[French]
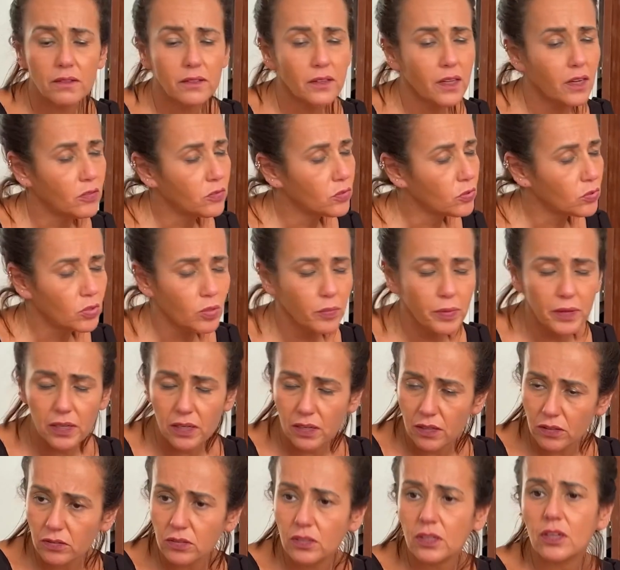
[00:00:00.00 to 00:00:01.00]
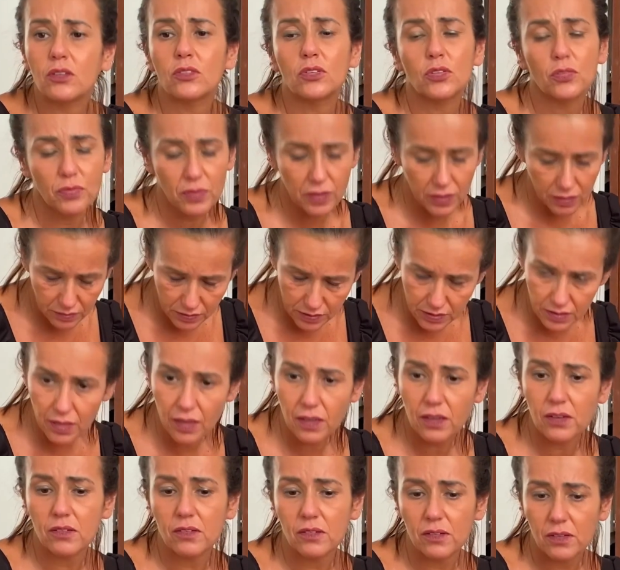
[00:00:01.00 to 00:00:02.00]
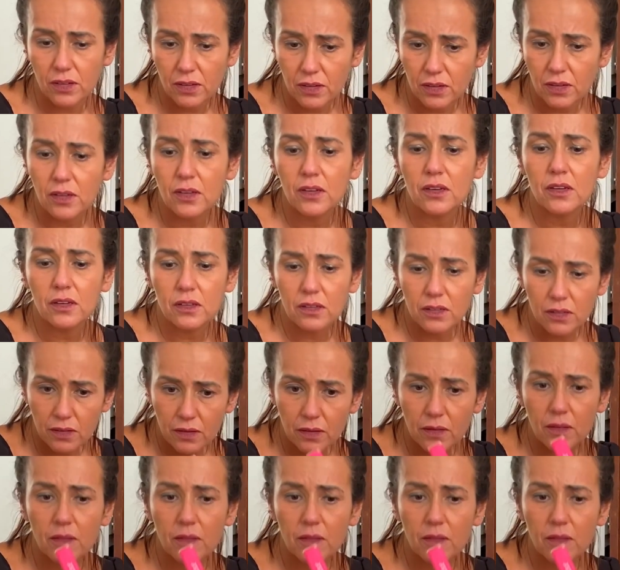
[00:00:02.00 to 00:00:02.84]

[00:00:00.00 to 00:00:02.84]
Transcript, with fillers: c'est une blague et la mère dit non et dit qu'elle se sent juste